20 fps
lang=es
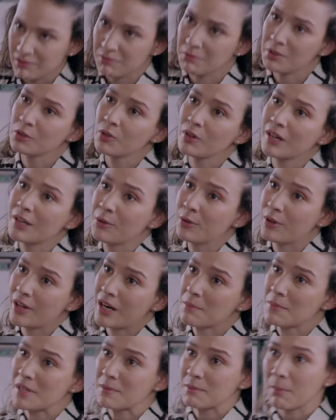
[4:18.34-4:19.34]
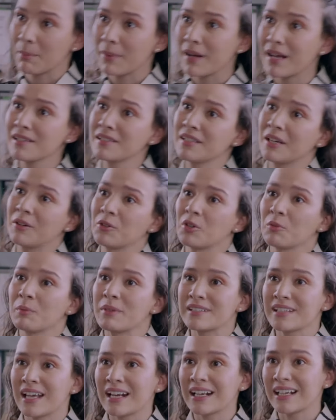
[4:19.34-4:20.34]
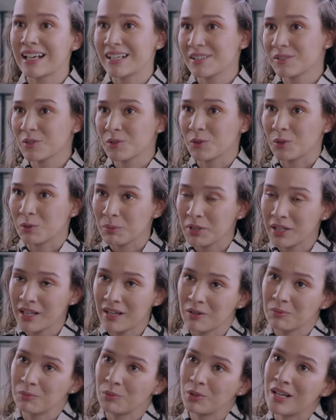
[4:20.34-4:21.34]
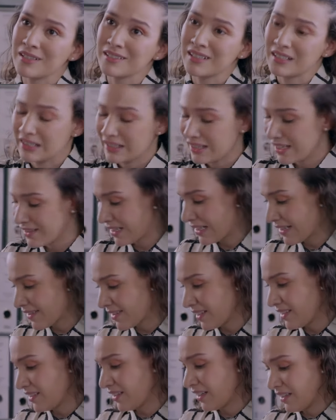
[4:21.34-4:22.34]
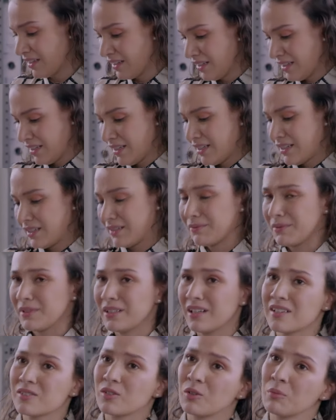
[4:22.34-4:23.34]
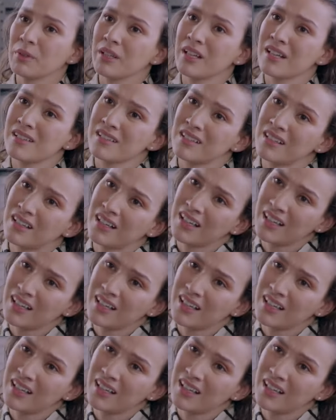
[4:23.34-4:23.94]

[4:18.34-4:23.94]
Me toca ayudar a mis papás y economizar gastos hormiga como las salidas al cine y las comidas en la